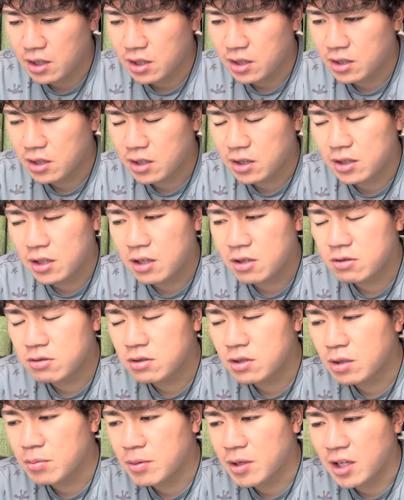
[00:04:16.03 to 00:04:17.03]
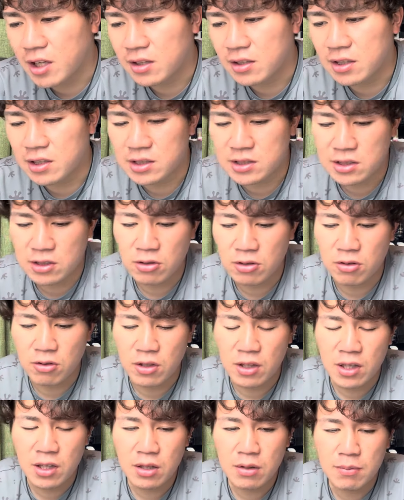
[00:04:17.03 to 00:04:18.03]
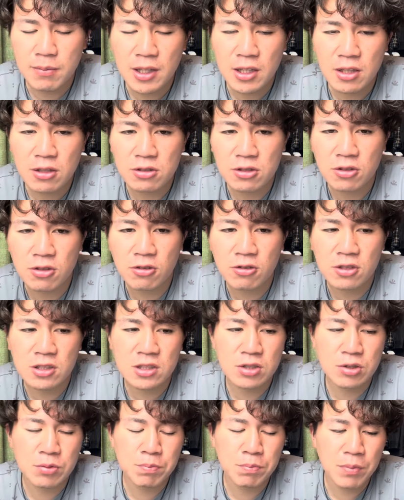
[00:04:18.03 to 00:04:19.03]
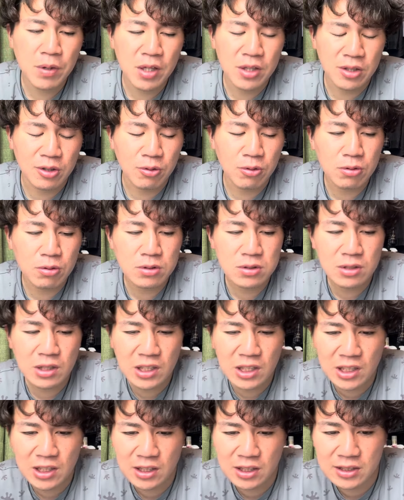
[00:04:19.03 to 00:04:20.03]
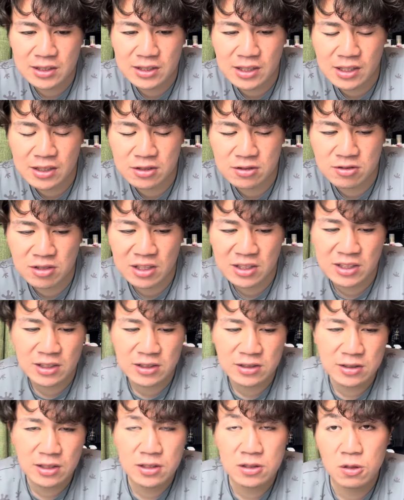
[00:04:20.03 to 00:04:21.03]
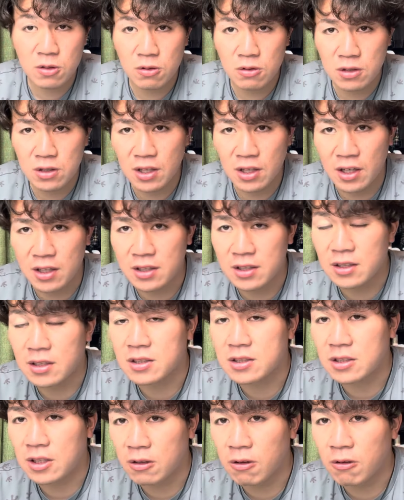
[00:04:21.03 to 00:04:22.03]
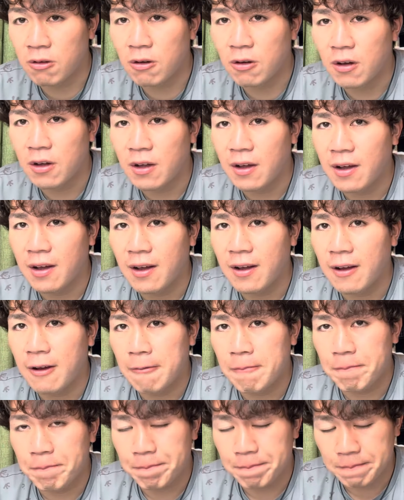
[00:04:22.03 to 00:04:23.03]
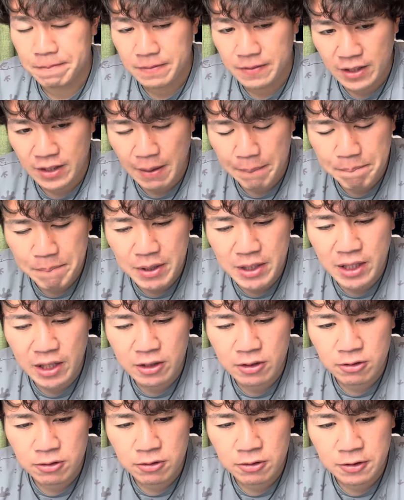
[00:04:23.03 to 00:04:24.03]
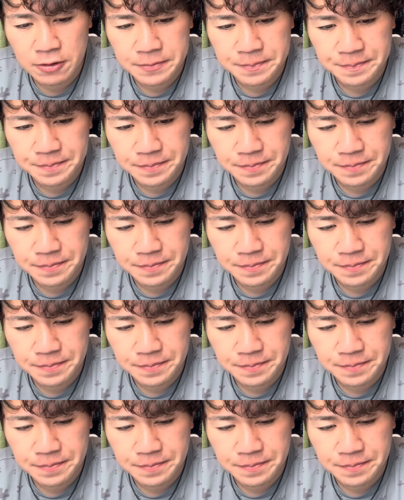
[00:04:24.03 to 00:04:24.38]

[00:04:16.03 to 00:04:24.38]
だから逆に言えばなんですけど、A 面のその20%って今年はね、選手ね、全然揃ってないんですけど、やっぱりあの、